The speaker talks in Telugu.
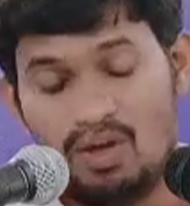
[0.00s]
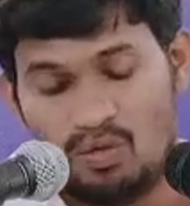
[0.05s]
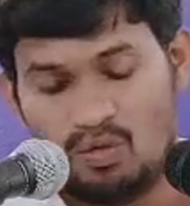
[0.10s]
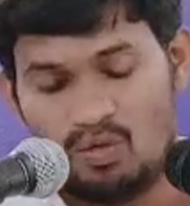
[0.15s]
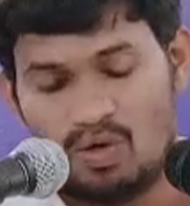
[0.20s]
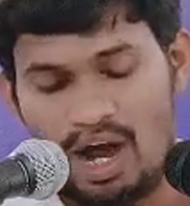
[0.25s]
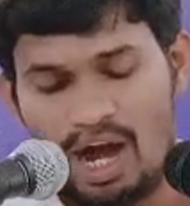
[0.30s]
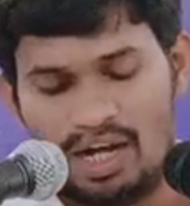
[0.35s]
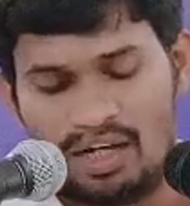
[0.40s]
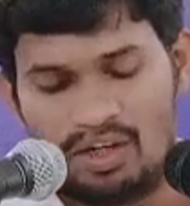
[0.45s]

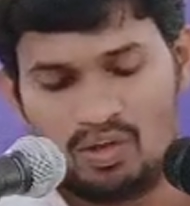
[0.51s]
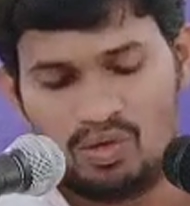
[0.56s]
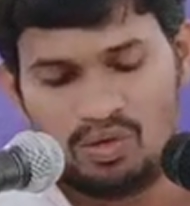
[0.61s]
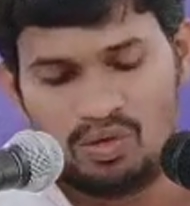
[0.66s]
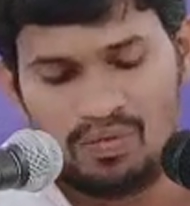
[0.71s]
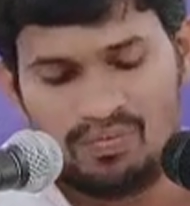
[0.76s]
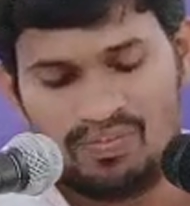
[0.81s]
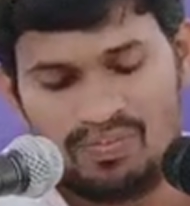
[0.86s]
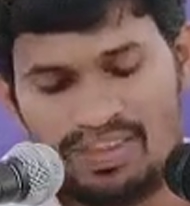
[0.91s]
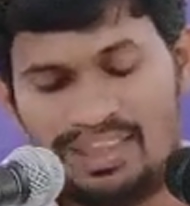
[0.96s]
వాడు
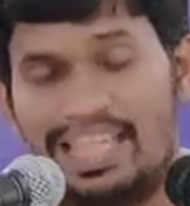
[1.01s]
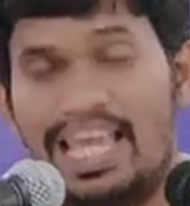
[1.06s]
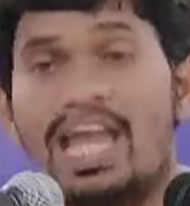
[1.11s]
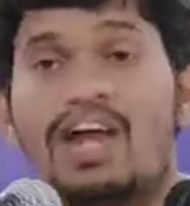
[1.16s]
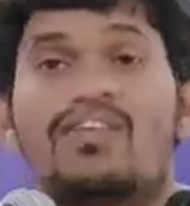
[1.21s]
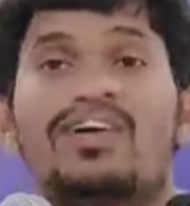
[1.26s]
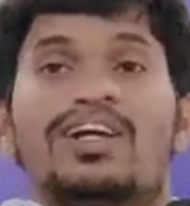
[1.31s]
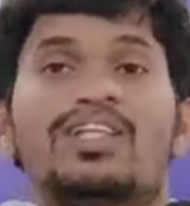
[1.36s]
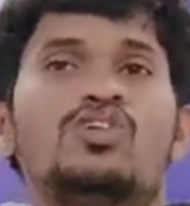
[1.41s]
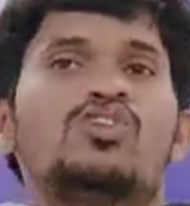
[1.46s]

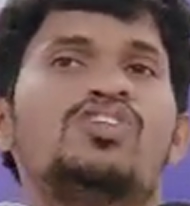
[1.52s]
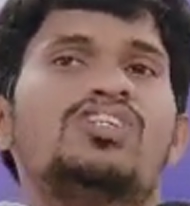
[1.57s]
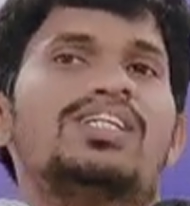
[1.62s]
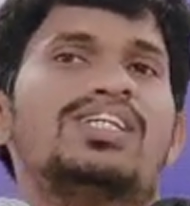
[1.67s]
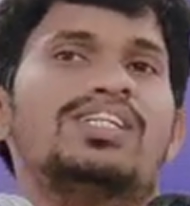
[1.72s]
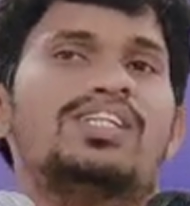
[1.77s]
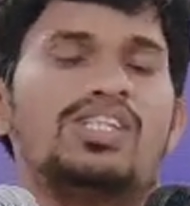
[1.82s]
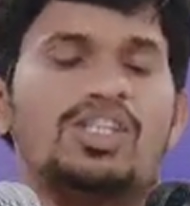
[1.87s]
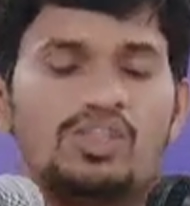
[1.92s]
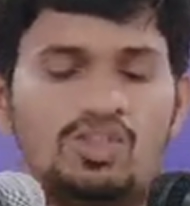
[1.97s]
దేవదూషణ
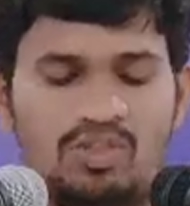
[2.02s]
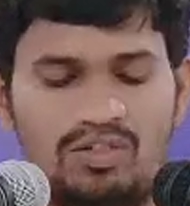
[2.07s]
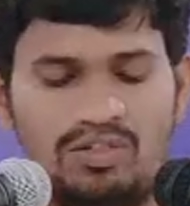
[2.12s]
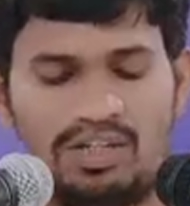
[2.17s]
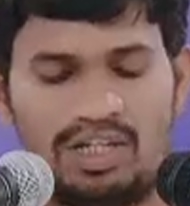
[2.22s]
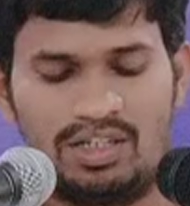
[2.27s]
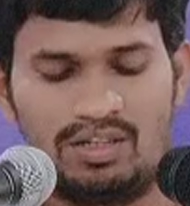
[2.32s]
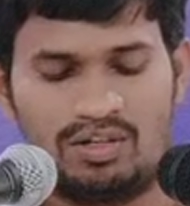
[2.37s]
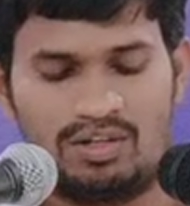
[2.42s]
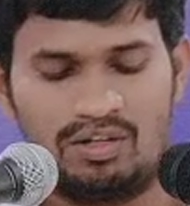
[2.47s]

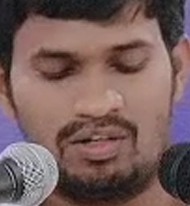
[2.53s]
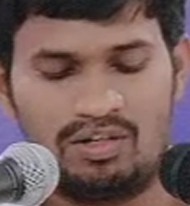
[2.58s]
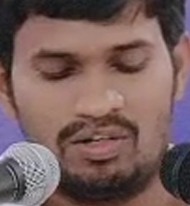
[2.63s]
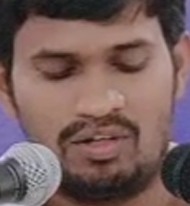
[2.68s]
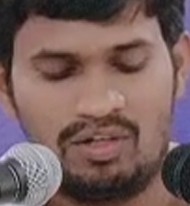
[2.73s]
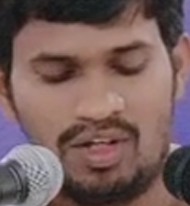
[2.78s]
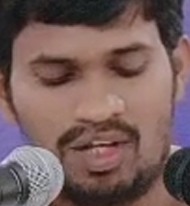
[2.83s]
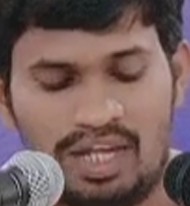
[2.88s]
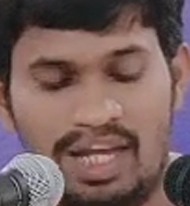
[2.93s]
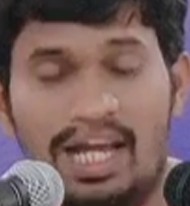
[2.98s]
చేస్తున్నట్లు
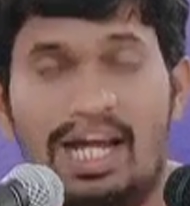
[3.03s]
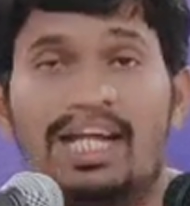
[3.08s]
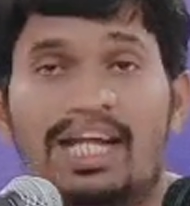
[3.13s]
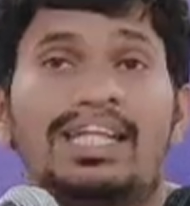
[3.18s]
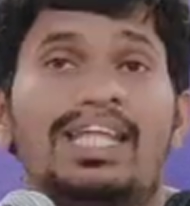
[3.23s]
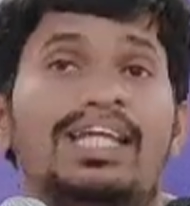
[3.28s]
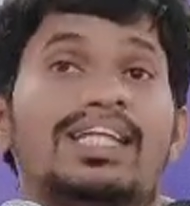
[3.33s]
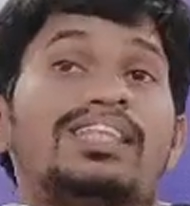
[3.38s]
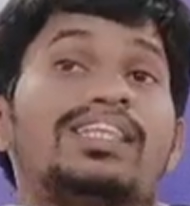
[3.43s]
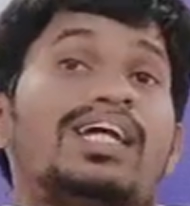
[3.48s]

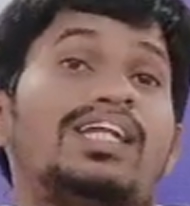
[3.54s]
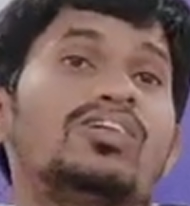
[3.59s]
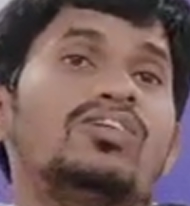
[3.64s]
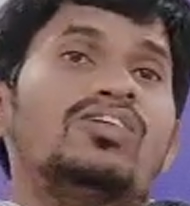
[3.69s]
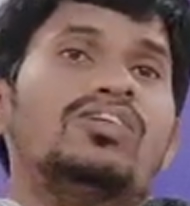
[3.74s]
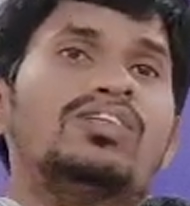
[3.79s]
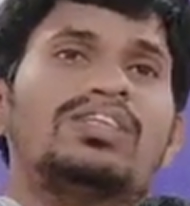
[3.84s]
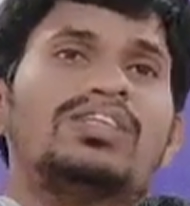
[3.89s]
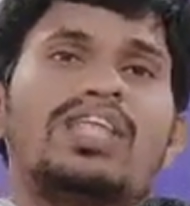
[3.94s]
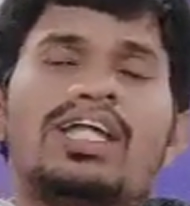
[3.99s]
అంటే తన్ను
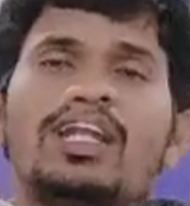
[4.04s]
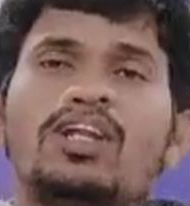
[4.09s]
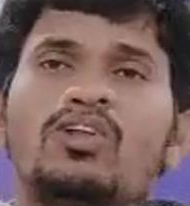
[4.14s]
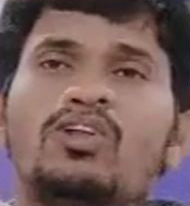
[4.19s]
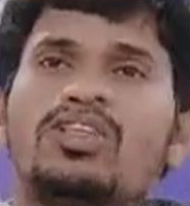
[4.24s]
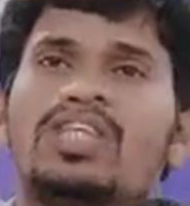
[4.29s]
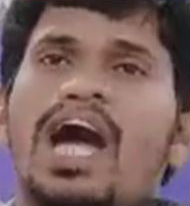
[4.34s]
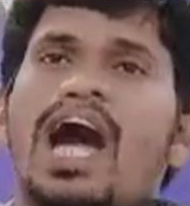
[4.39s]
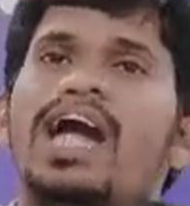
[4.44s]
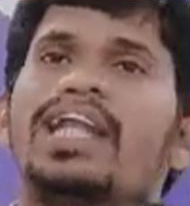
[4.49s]
తనను
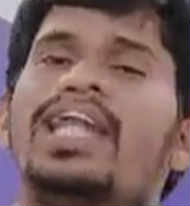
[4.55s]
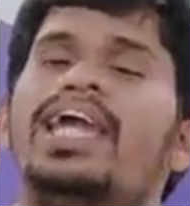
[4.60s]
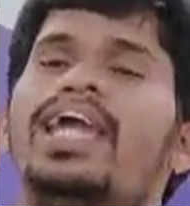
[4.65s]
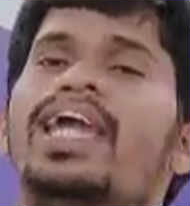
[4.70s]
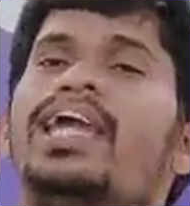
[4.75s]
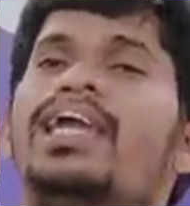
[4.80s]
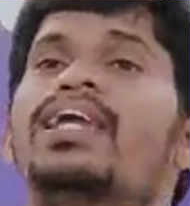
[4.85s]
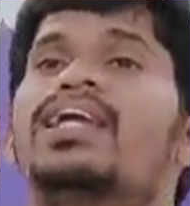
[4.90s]
తానే